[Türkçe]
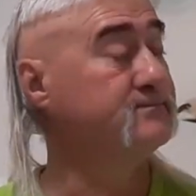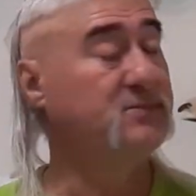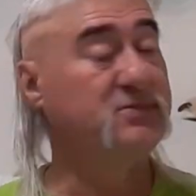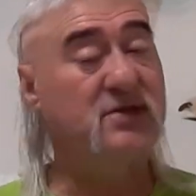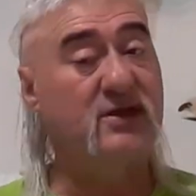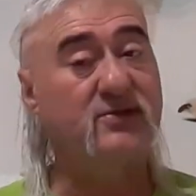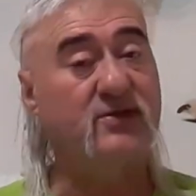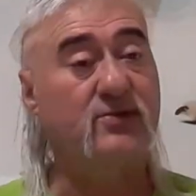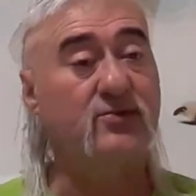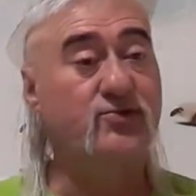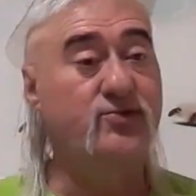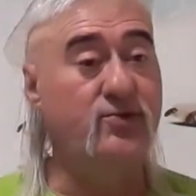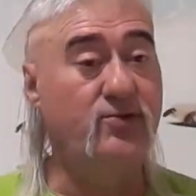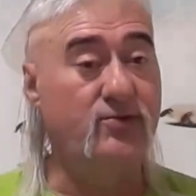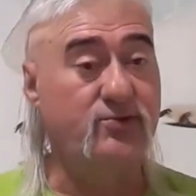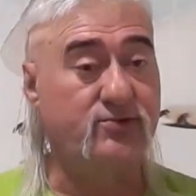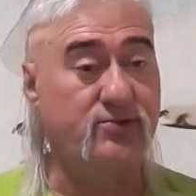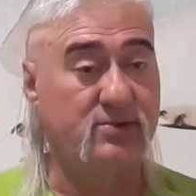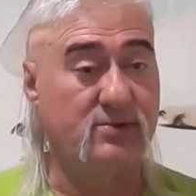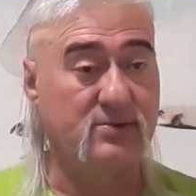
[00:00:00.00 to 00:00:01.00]
Zaten
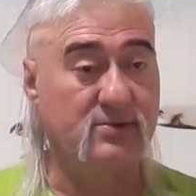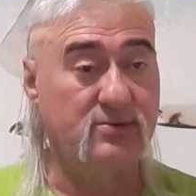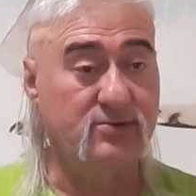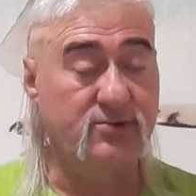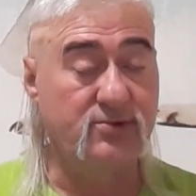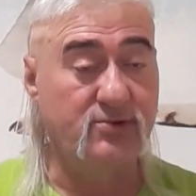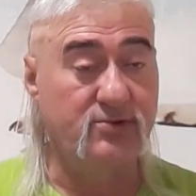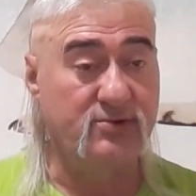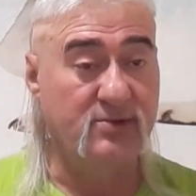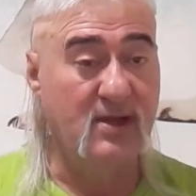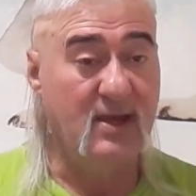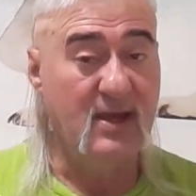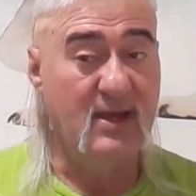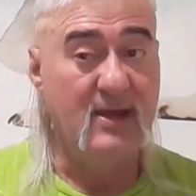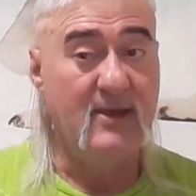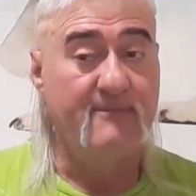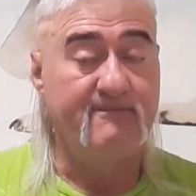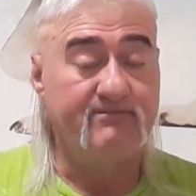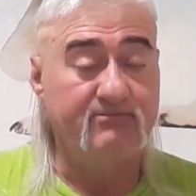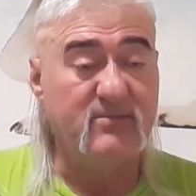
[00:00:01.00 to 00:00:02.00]
üzülüyorsun, üzülüyorsun.
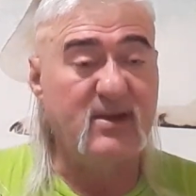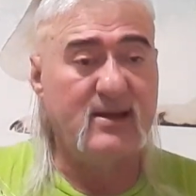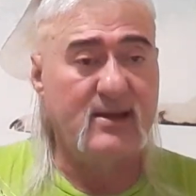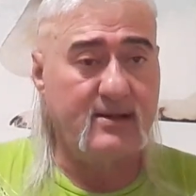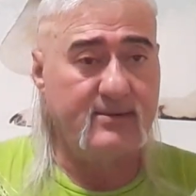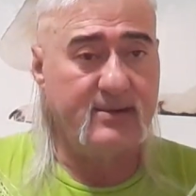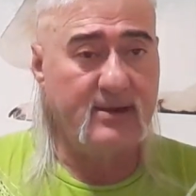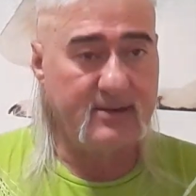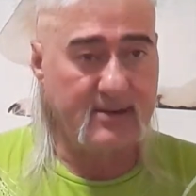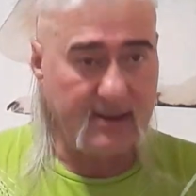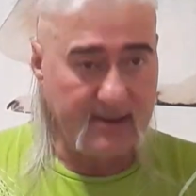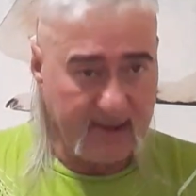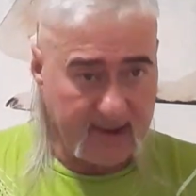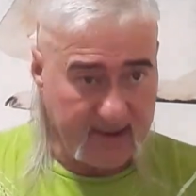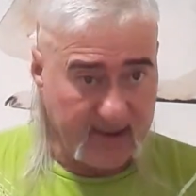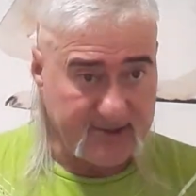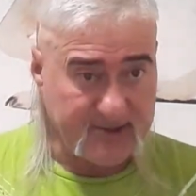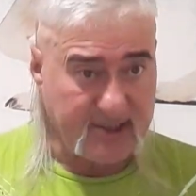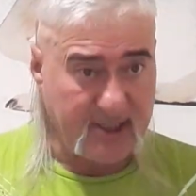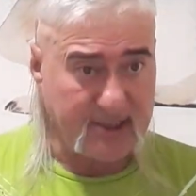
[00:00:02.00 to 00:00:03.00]
Ben elinden geldiği
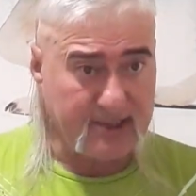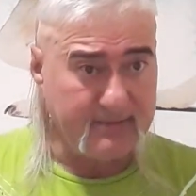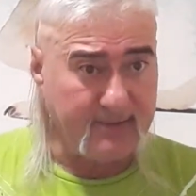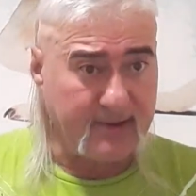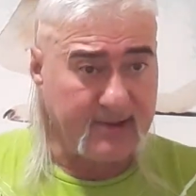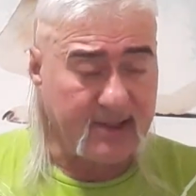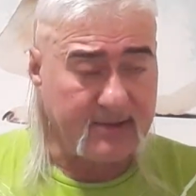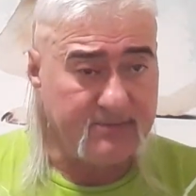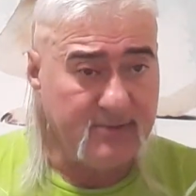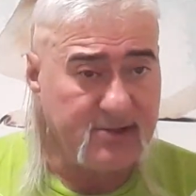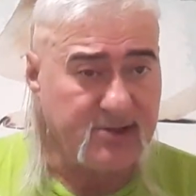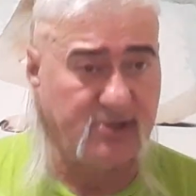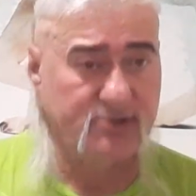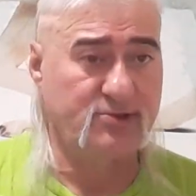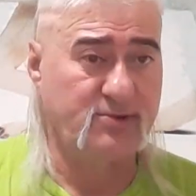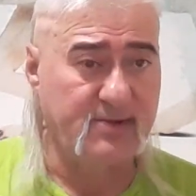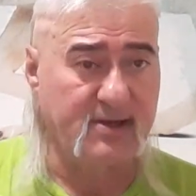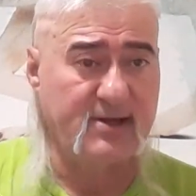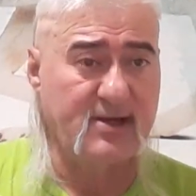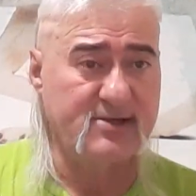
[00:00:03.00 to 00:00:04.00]
kadar çıkartıp anlatmaya
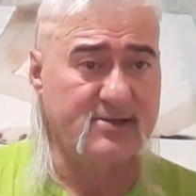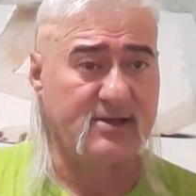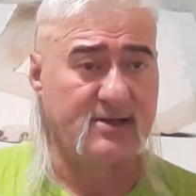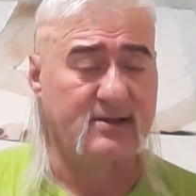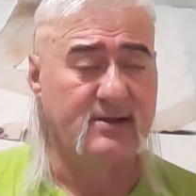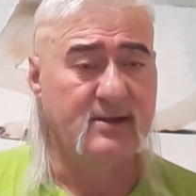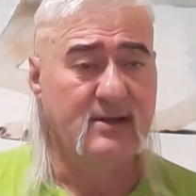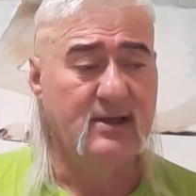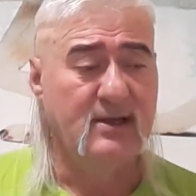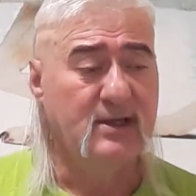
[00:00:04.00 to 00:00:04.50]
çalışıyorum arkadaşlar.